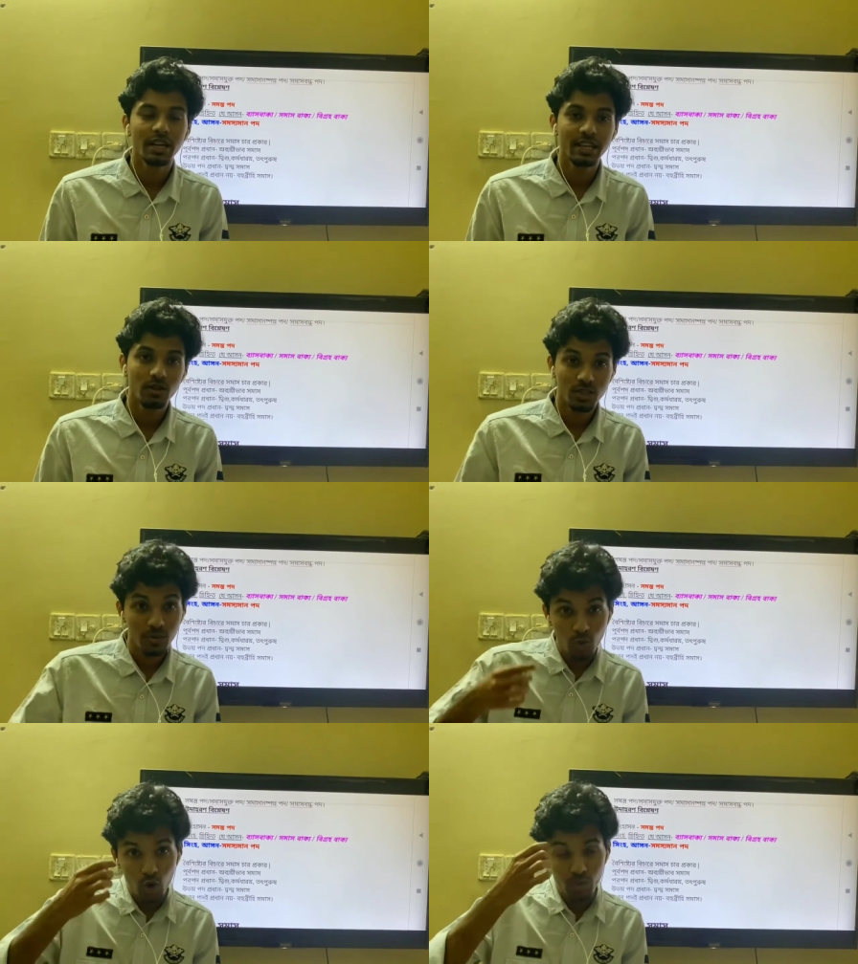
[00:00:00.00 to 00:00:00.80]
এটা হচ্ছে
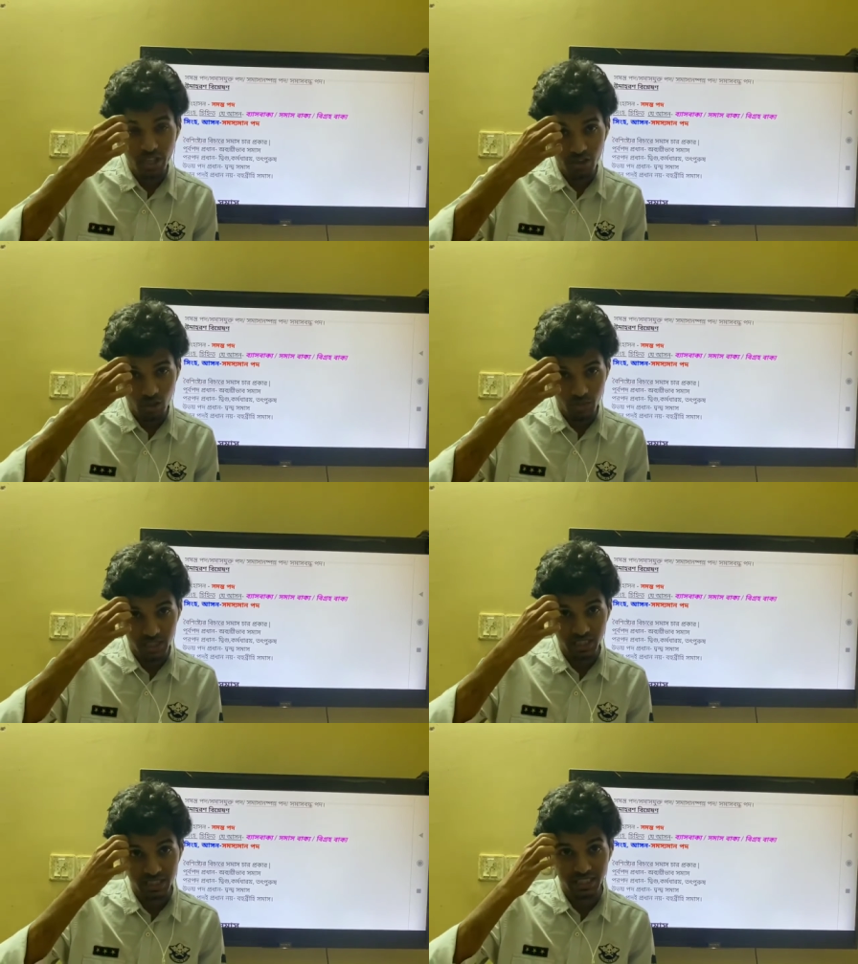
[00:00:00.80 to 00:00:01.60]
বহুব্রীহী
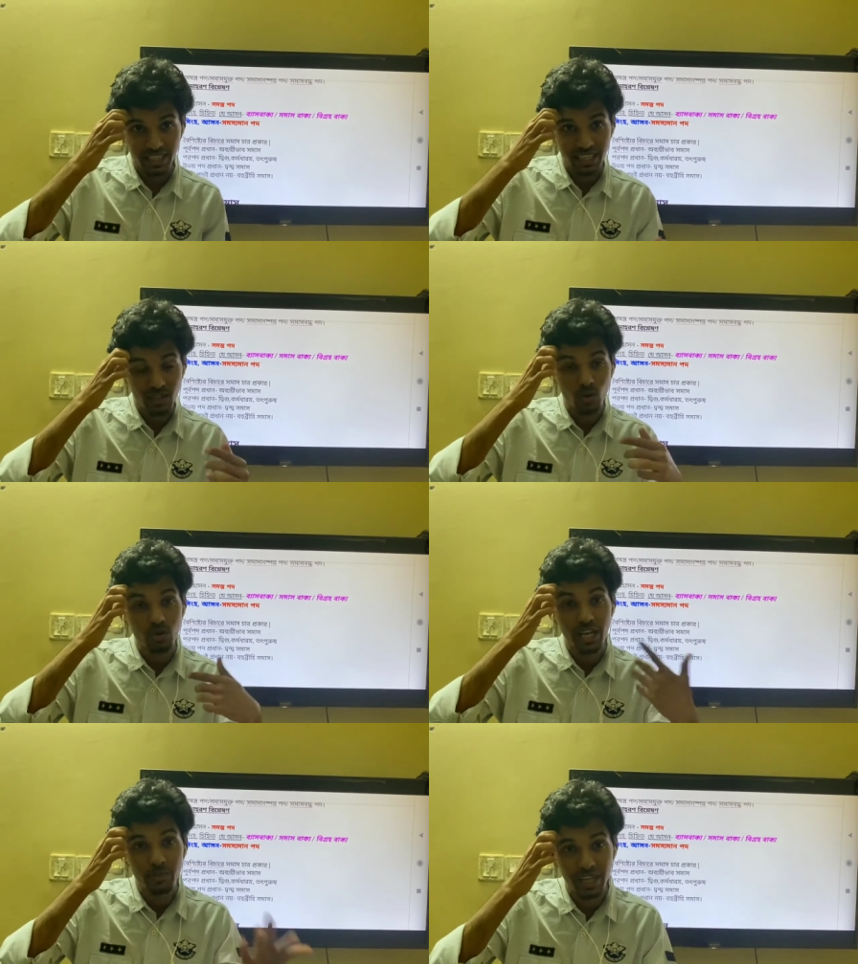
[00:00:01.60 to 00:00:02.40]
সমাস যেখানে
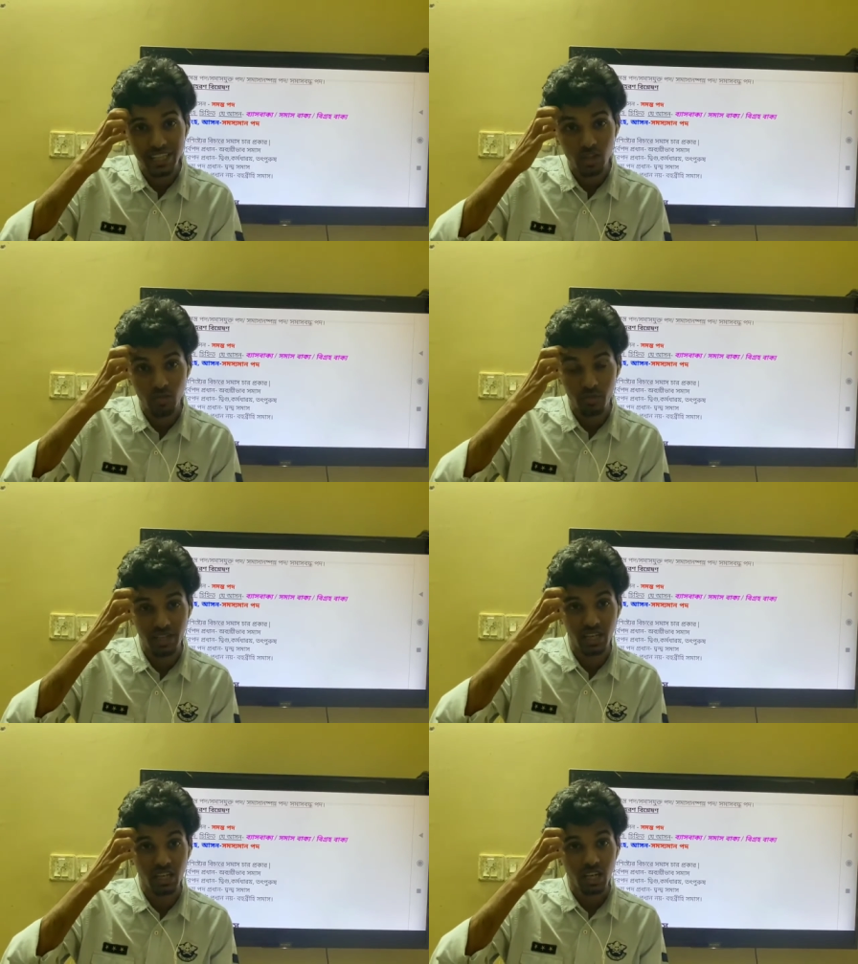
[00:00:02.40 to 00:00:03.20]
কোনোটাই প্রাধান্য পাবে
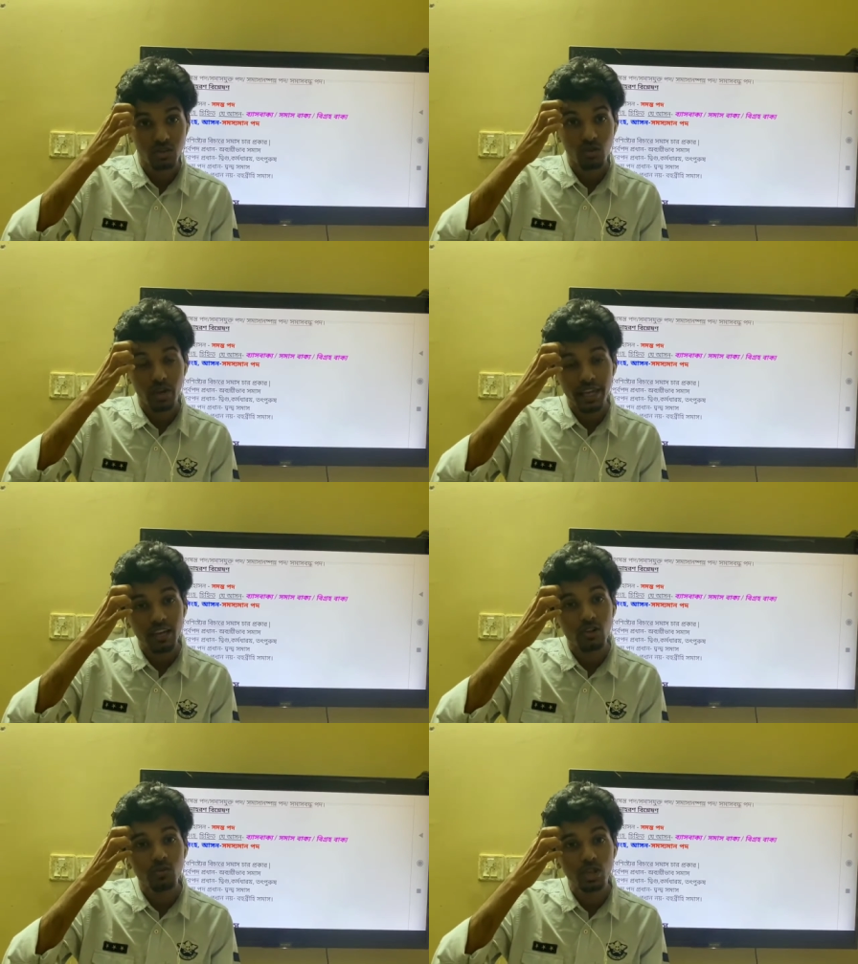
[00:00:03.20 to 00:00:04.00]
না সো এই
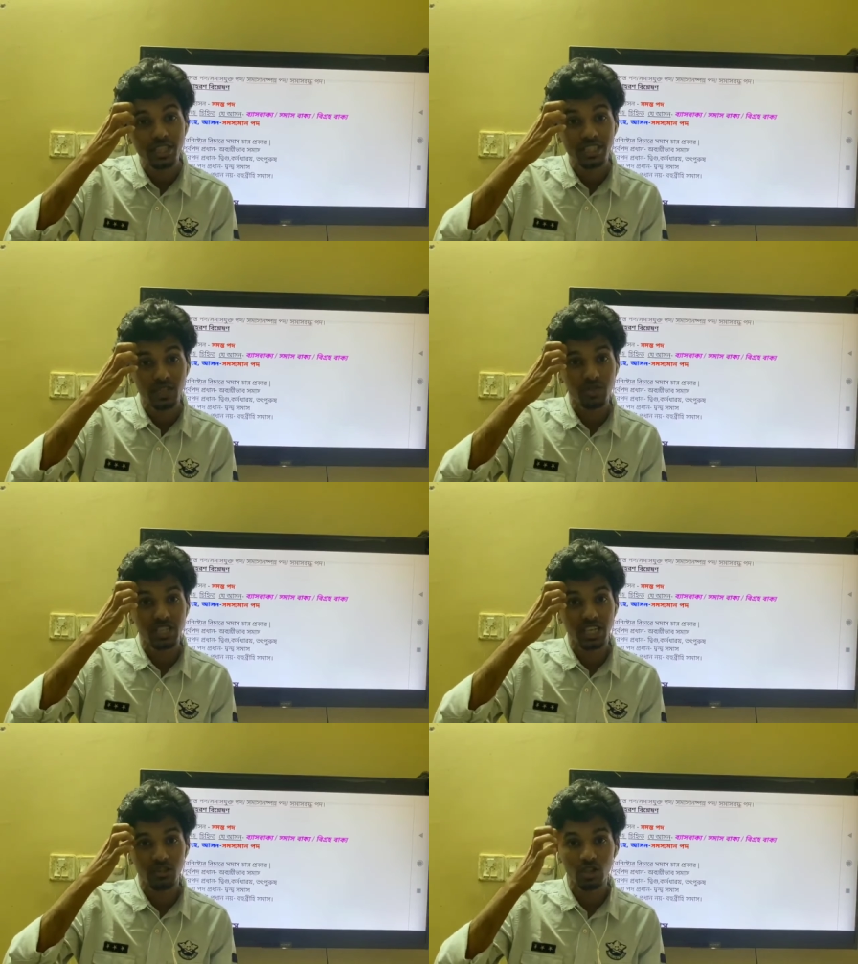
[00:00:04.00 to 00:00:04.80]
কারণে বৈশিষ্ট্যের
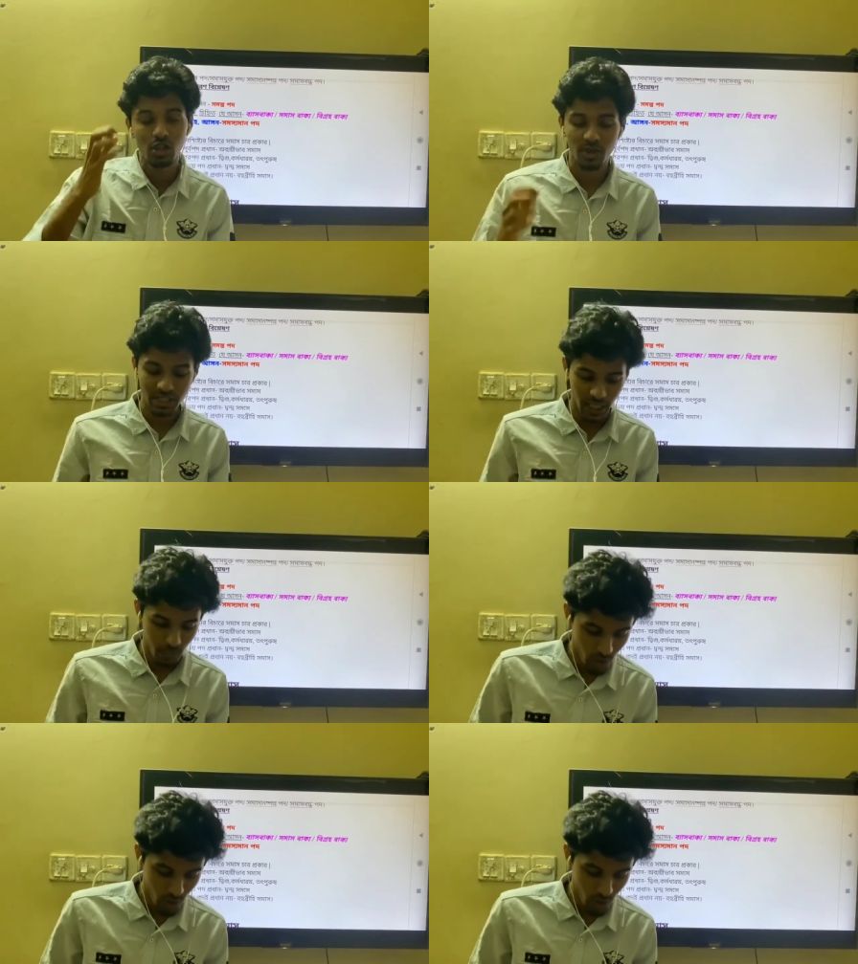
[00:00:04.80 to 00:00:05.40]
বিচারে আসলে সমাস চার